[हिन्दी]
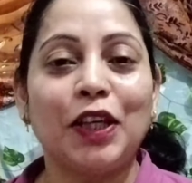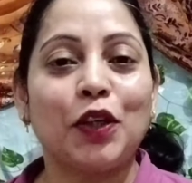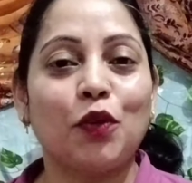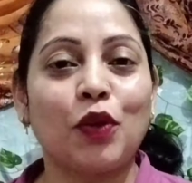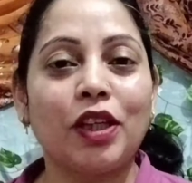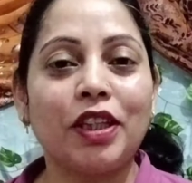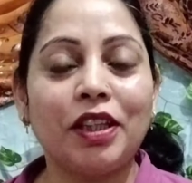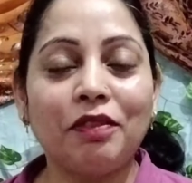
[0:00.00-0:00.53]

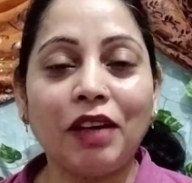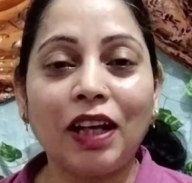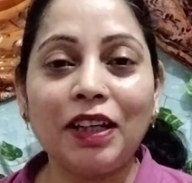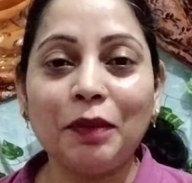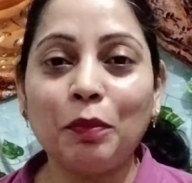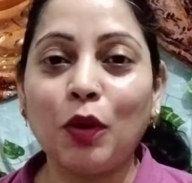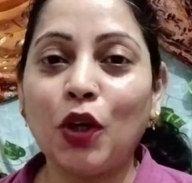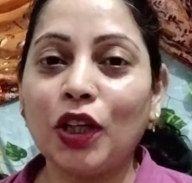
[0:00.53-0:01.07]
क्योंकि
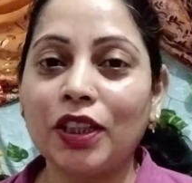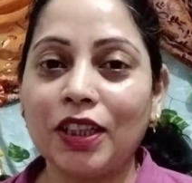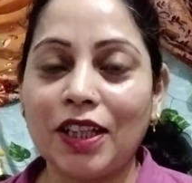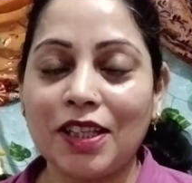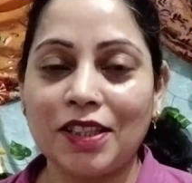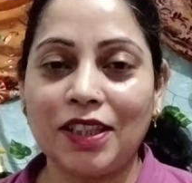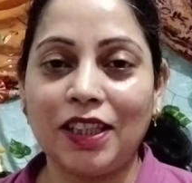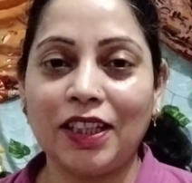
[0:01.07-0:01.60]
दिवाली बहुत
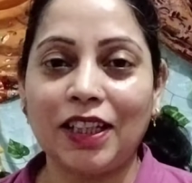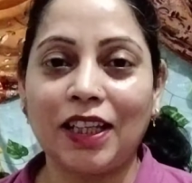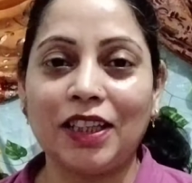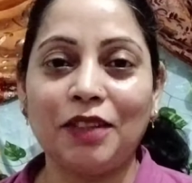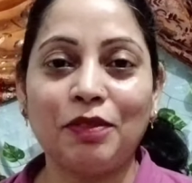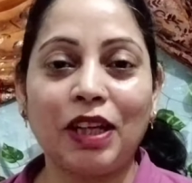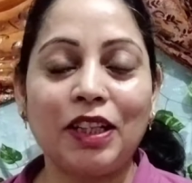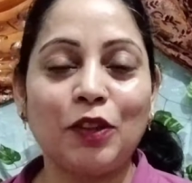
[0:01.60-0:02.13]
नज़दीक है
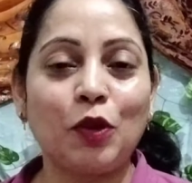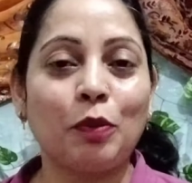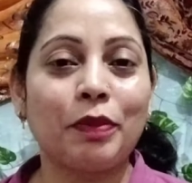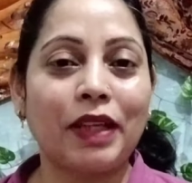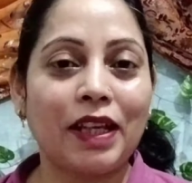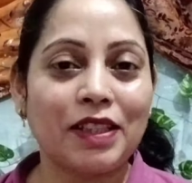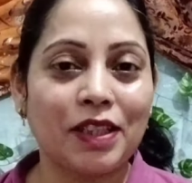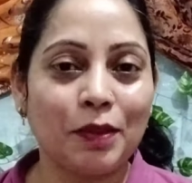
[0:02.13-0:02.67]
दिवाली को हम
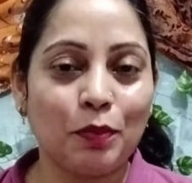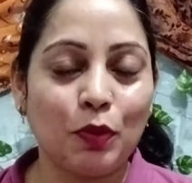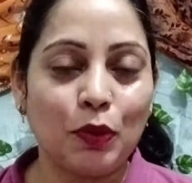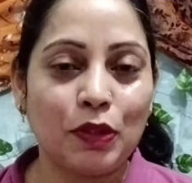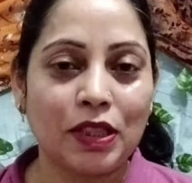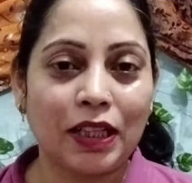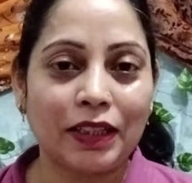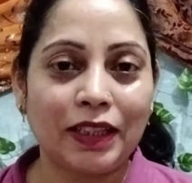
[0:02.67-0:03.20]
कैसे
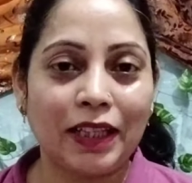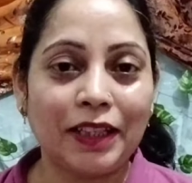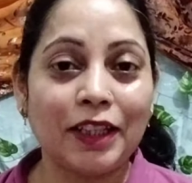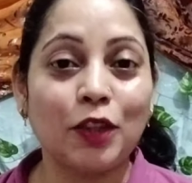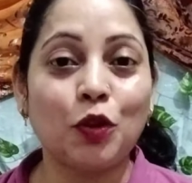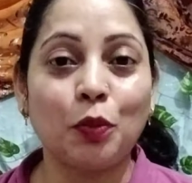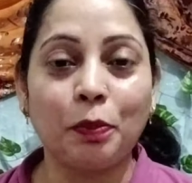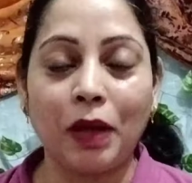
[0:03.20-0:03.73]
भूल सकते हैं
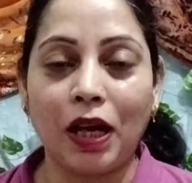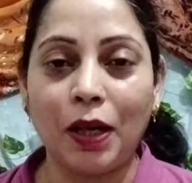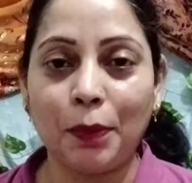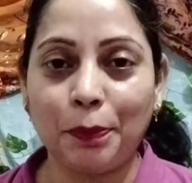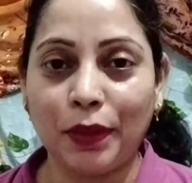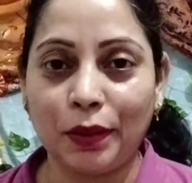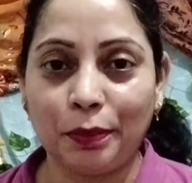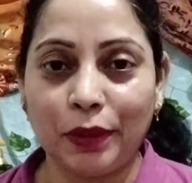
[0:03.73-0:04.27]
ये तो
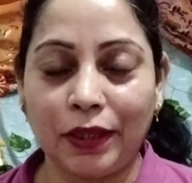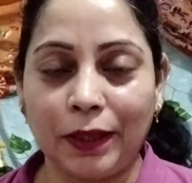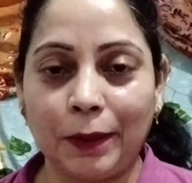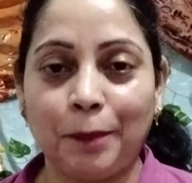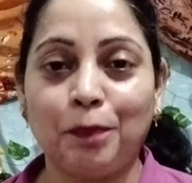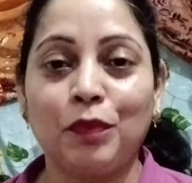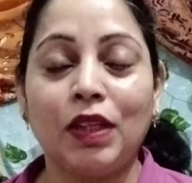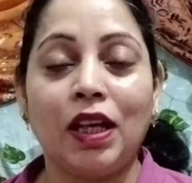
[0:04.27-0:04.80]
महापर्व है